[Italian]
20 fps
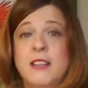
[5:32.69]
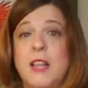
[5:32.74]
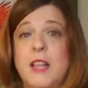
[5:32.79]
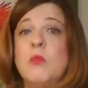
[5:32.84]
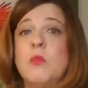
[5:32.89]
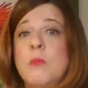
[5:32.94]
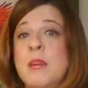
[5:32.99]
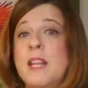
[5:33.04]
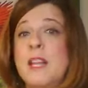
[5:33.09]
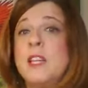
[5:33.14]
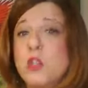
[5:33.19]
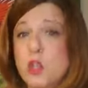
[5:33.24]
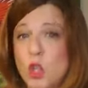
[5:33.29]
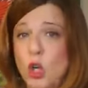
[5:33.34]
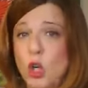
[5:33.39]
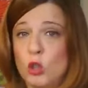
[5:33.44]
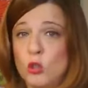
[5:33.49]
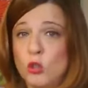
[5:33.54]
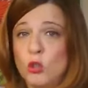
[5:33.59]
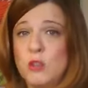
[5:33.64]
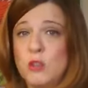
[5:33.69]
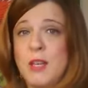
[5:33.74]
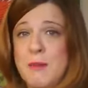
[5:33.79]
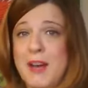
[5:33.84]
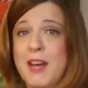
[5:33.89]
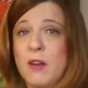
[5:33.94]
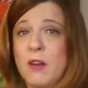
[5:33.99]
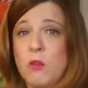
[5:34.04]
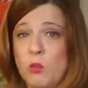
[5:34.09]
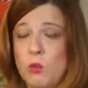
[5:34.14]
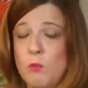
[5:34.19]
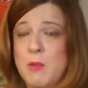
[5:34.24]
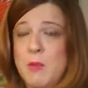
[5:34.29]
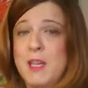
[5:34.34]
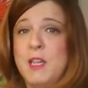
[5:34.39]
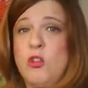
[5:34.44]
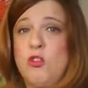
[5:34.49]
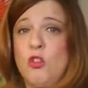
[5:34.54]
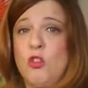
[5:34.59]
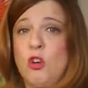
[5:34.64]
dal 2018, da marzo
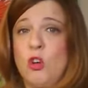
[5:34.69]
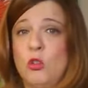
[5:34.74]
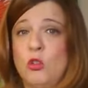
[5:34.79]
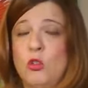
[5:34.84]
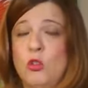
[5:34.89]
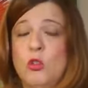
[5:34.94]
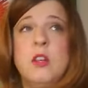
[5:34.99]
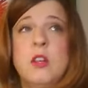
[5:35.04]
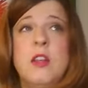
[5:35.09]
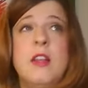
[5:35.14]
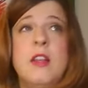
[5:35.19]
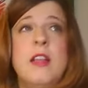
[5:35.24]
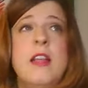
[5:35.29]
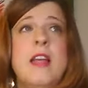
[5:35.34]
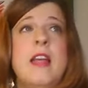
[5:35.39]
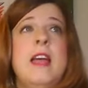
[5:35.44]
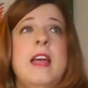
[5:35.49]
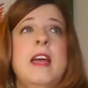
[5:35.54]
2018